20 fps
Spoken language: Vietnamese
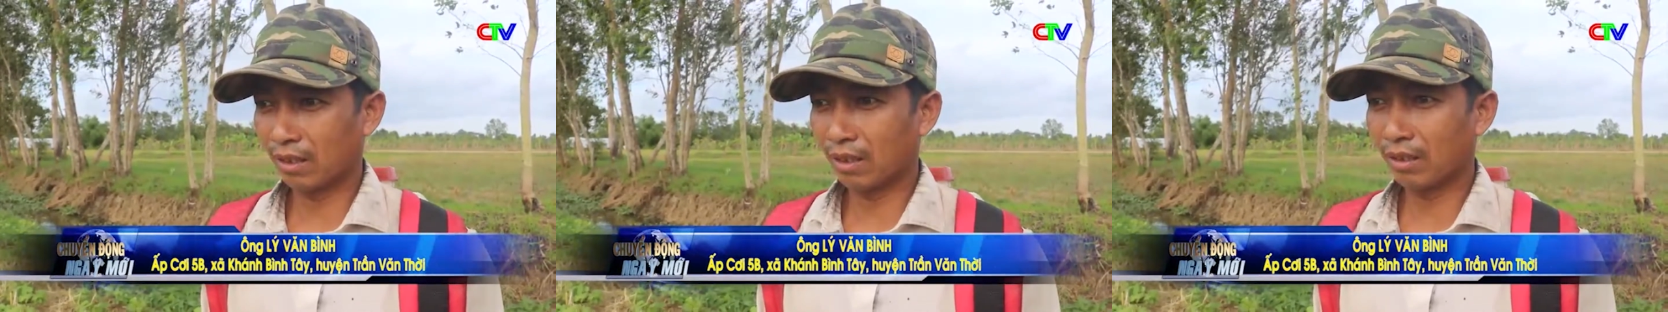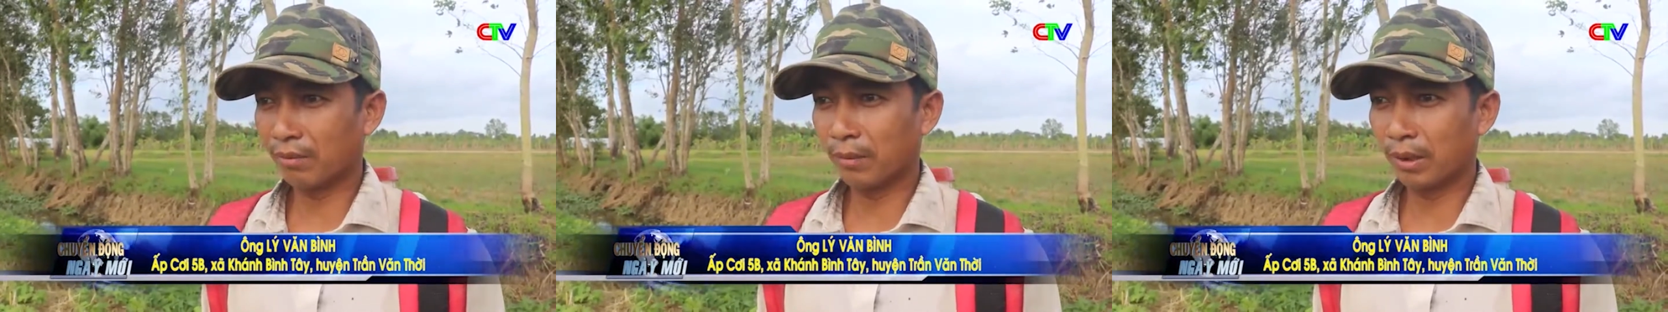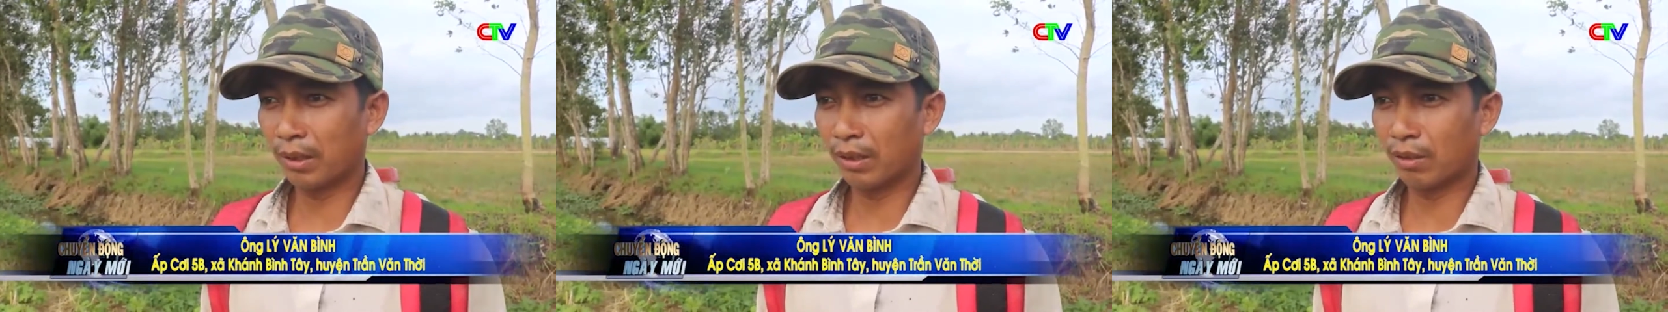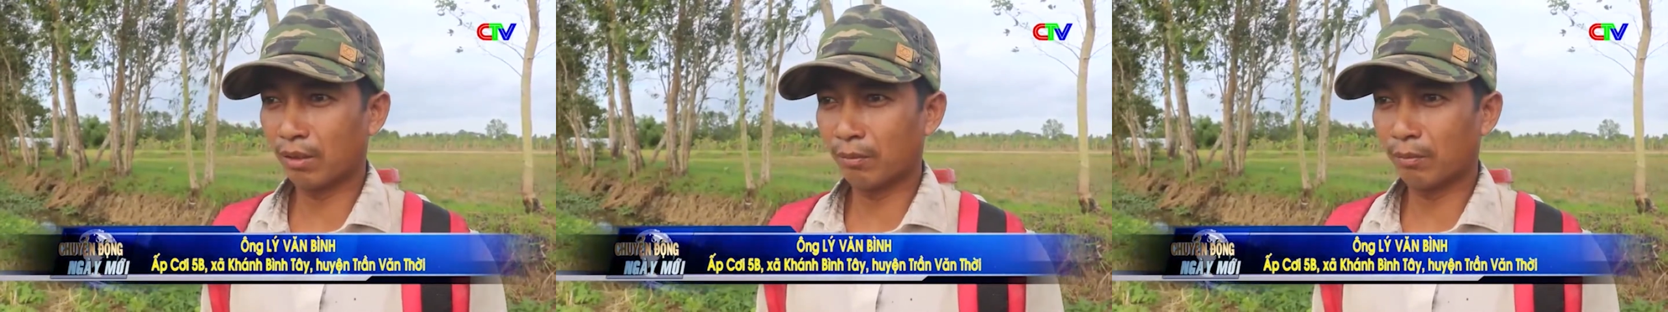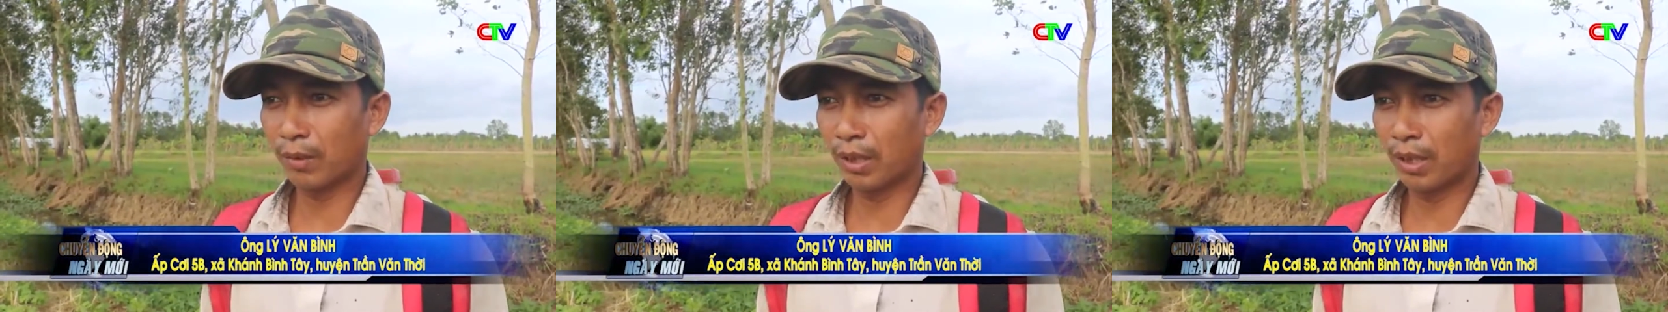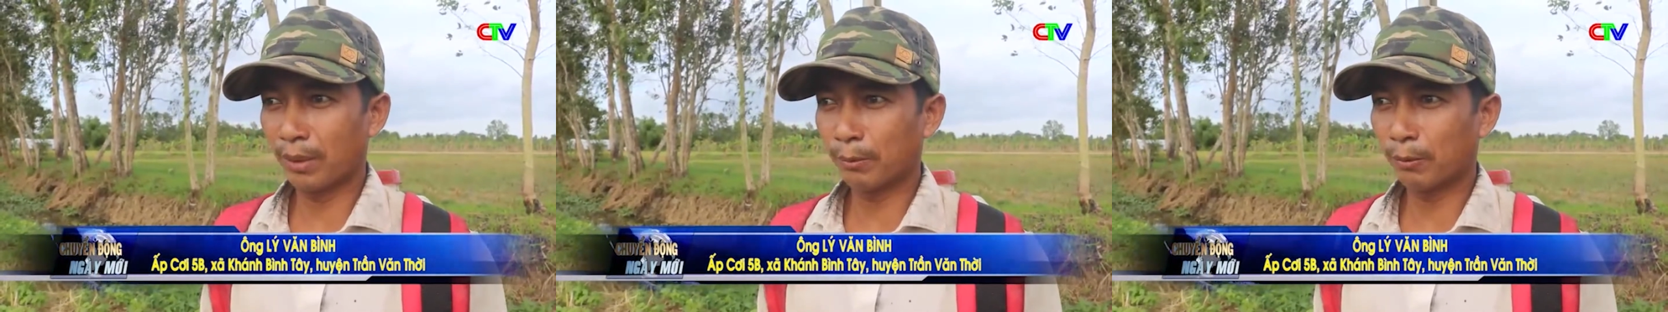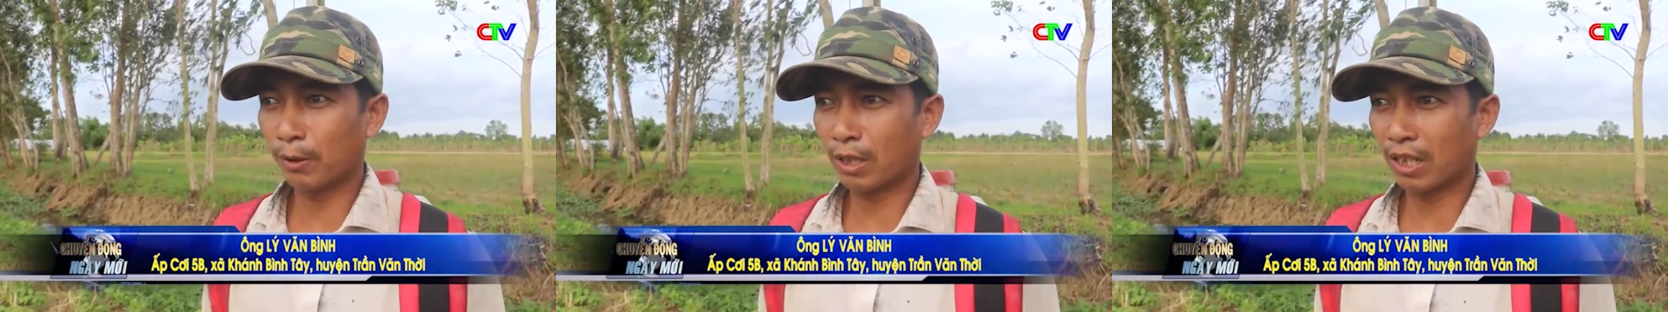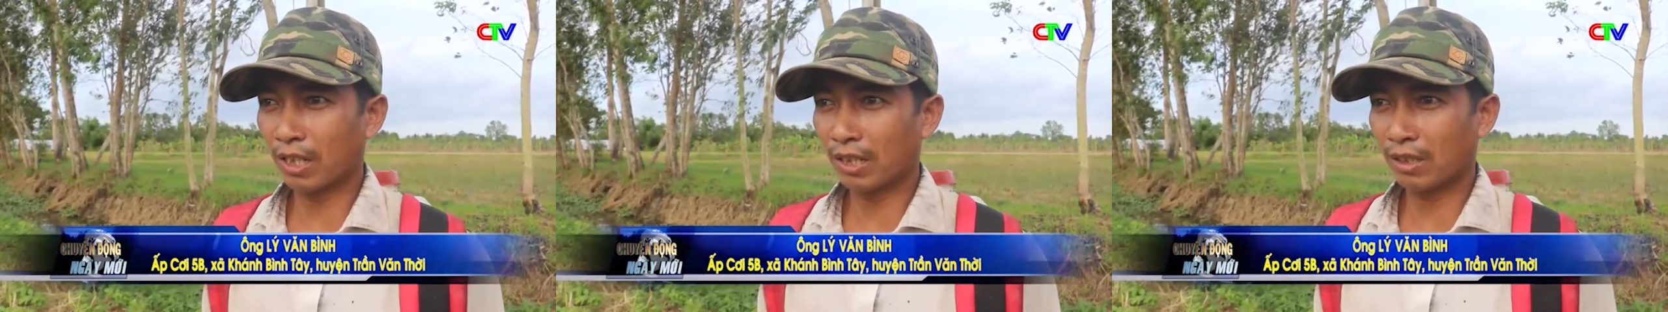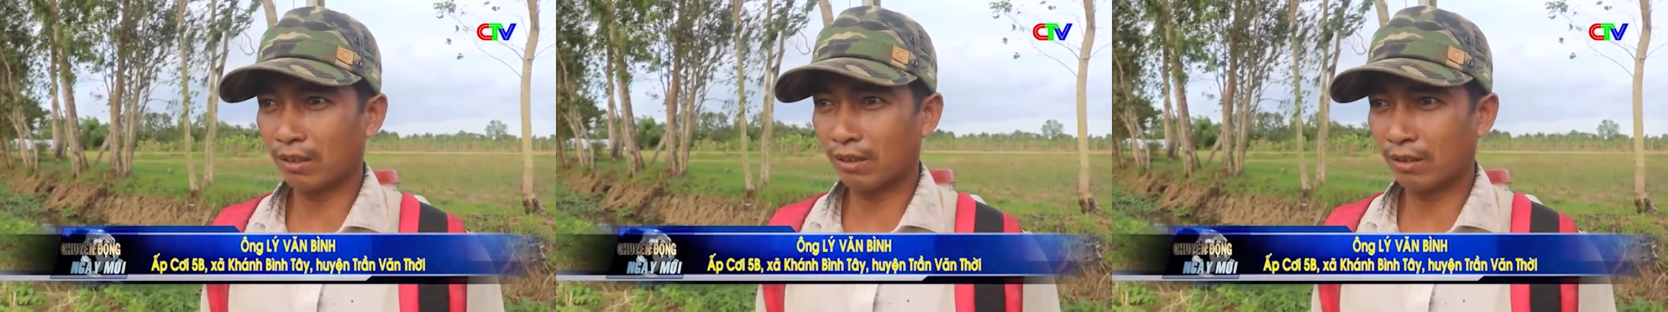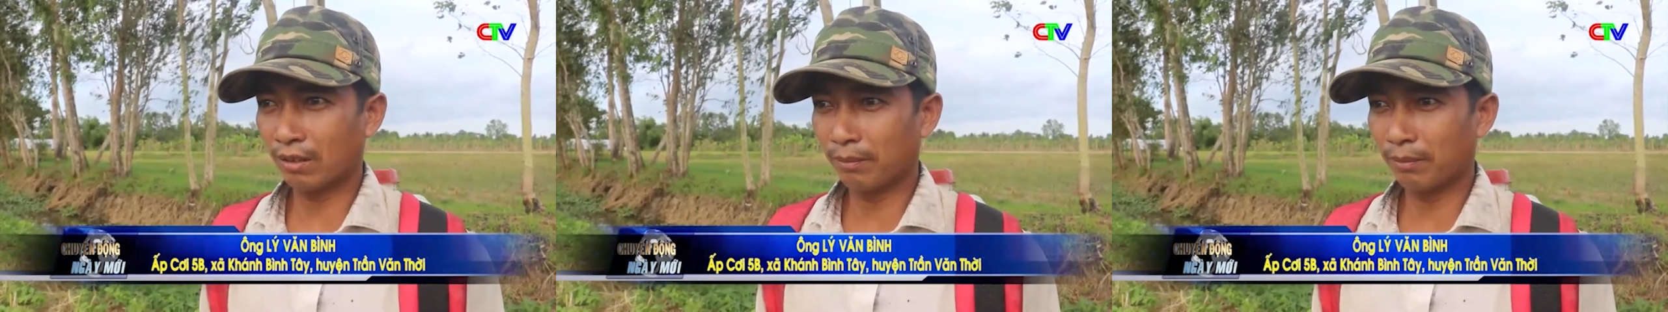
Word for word: đất mì còn mềm quá